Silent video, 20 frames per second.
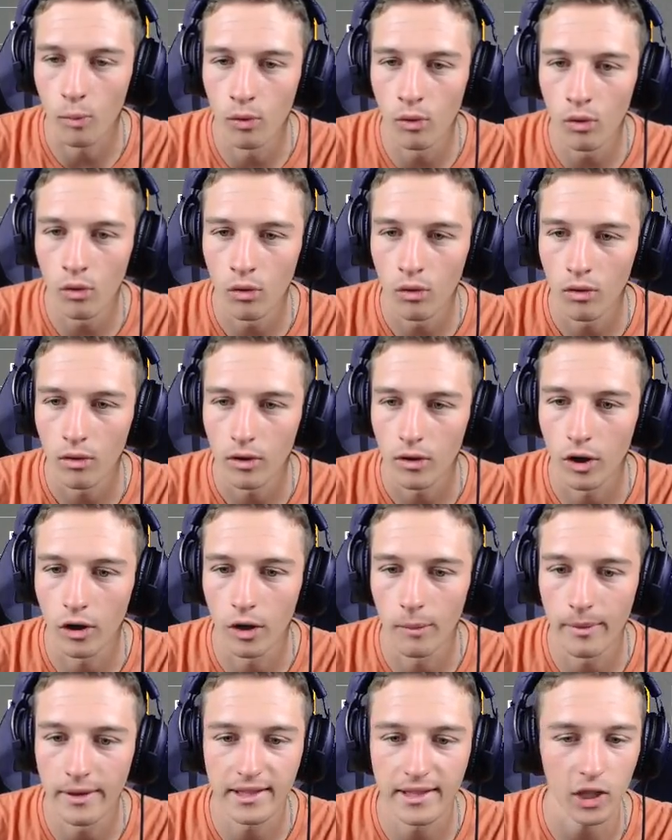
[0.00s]
beau.
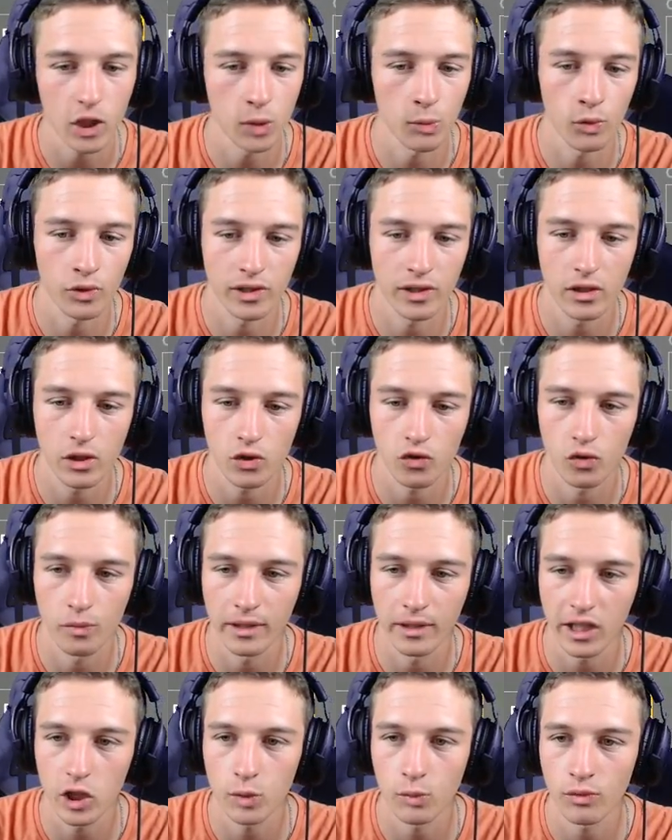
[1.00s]
Euh, bah, il sera sur mon site. Je le
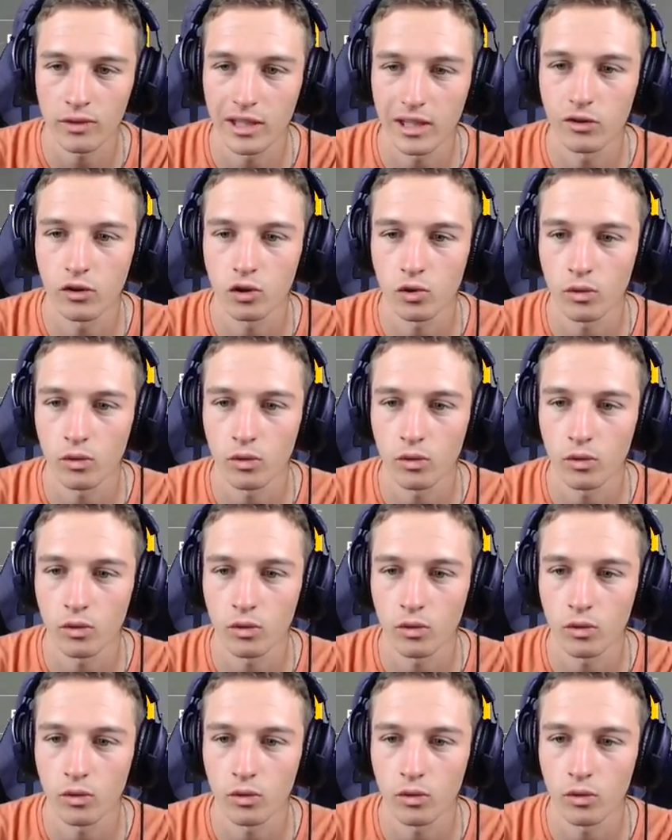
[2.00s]
mettrai sur mon site ce